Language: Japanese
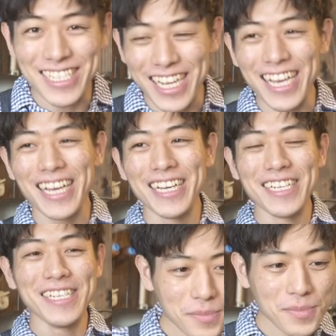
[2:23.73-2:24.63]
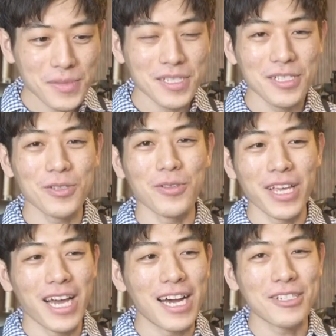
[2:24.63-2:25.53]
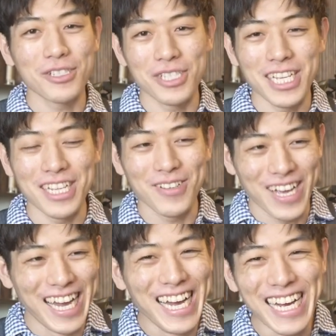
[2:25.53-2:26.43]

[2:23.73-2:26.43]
言ってちょっとね握手したりとか